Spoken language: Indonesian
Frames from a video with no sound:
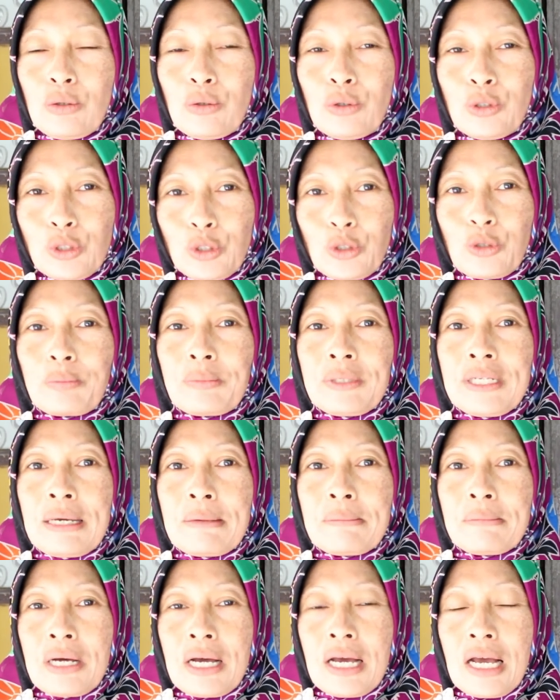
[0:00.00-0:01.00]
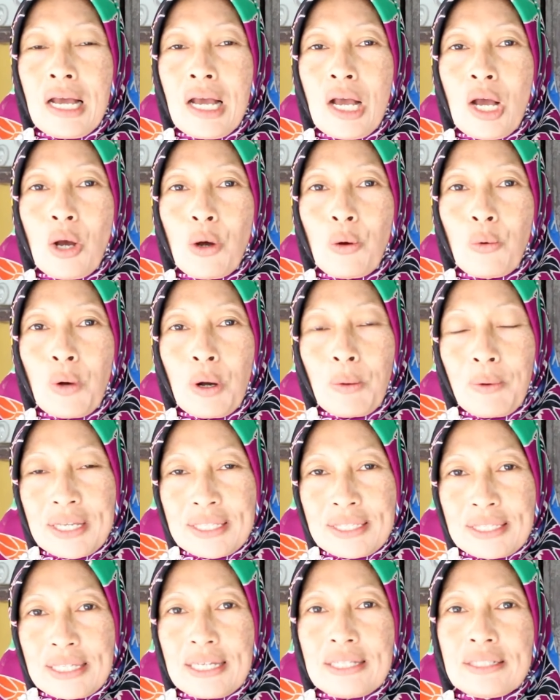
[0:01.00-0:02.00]
untuk menambah
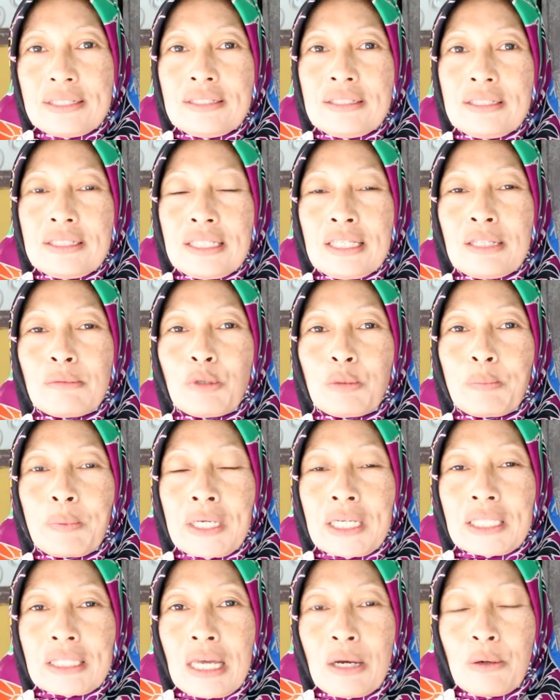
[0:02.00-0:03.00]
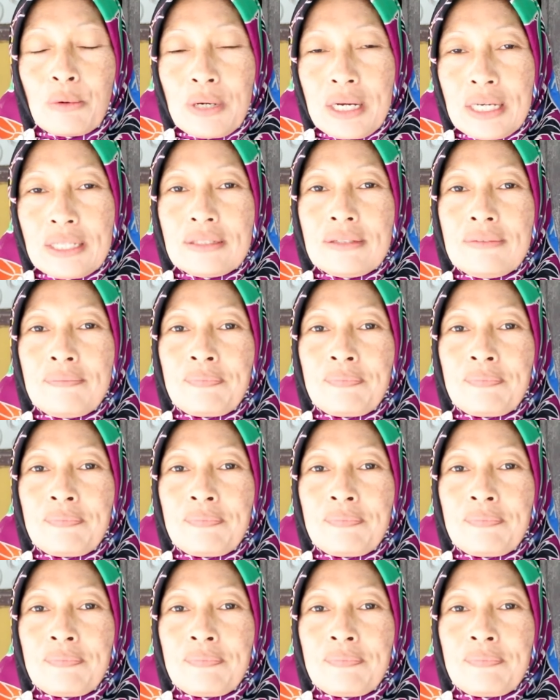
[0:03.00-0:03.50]
wawasan, ilmu pengetahuan,